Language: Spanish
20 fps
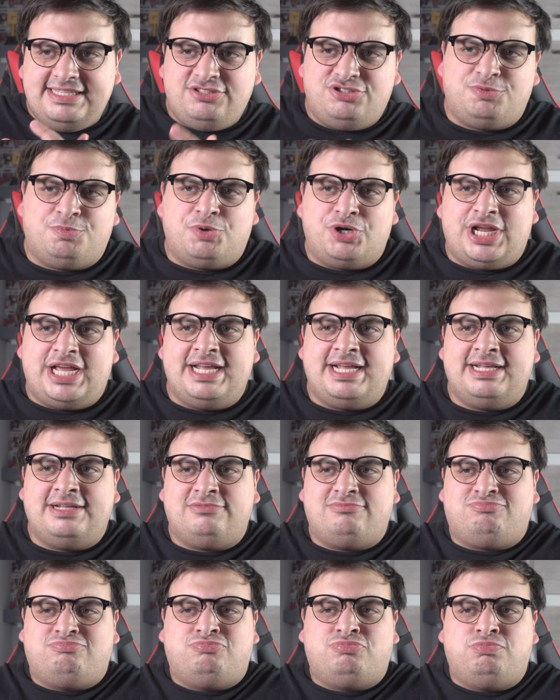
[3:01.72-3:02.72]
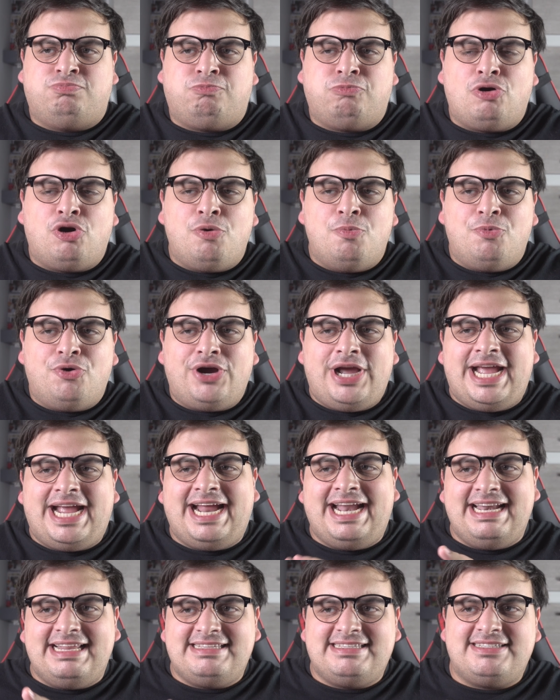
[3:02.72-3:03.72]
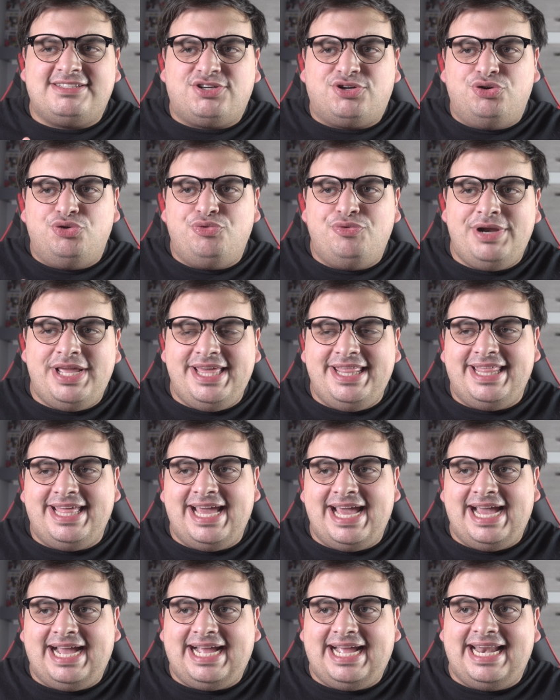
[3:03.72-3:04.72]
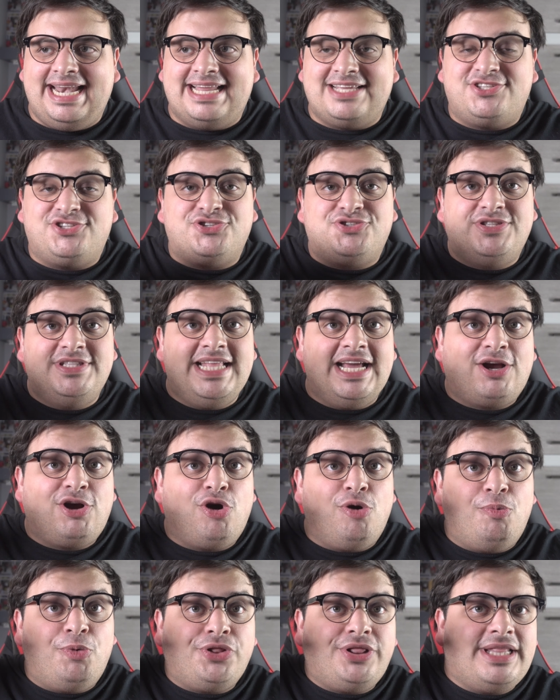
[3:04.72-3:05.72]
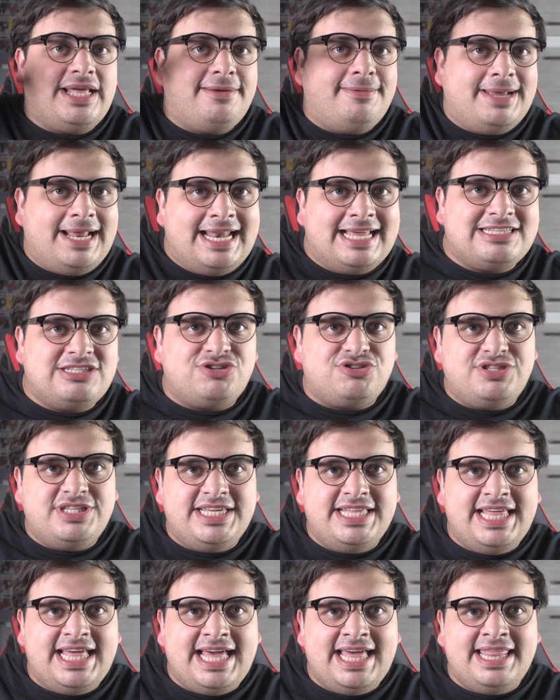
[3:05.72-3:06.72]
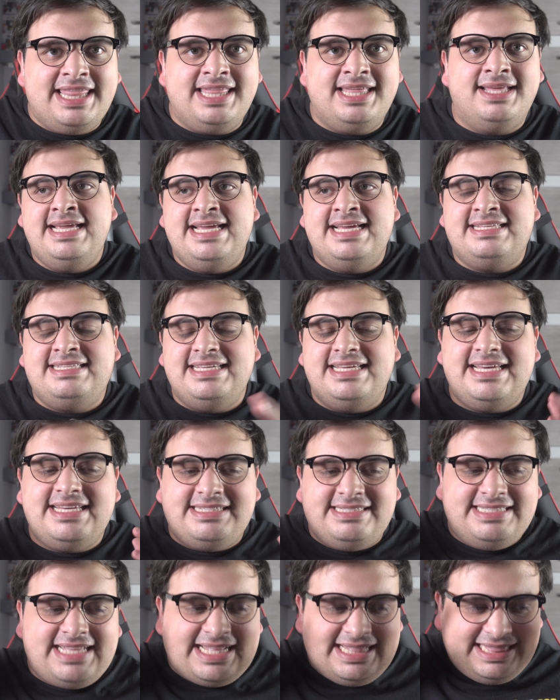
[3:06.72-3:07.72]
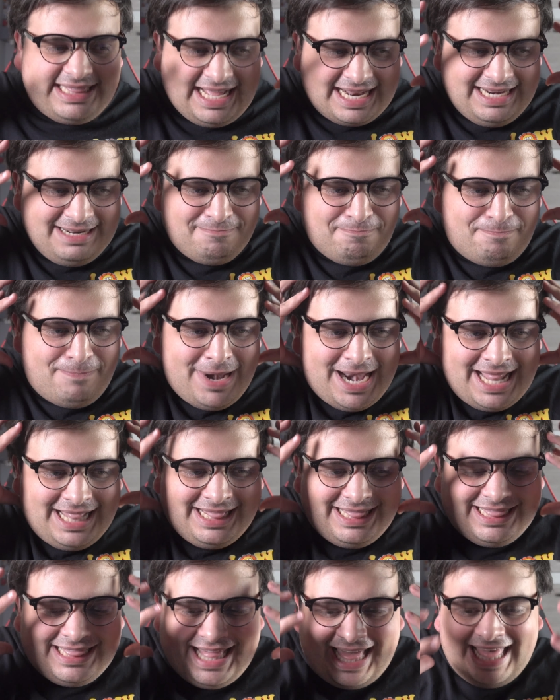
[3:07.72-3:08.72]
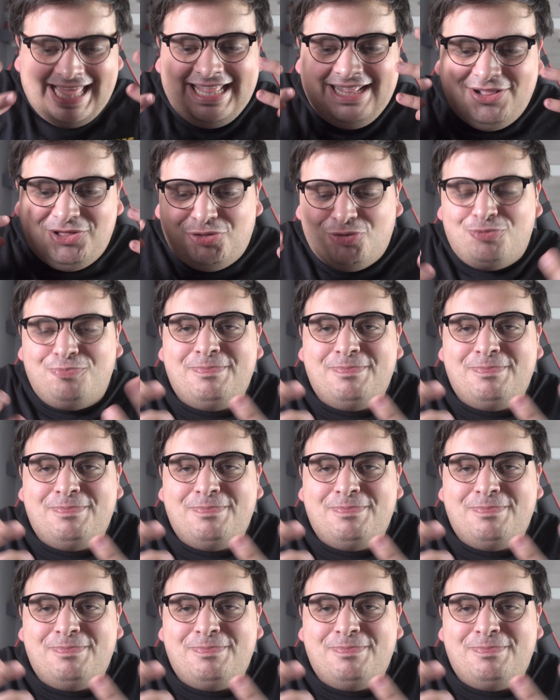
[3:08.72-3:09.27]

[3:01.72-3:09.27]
esto porque como que creces con una idea que la de cómo te ve la sociedad y esa idea está tan plantada en tu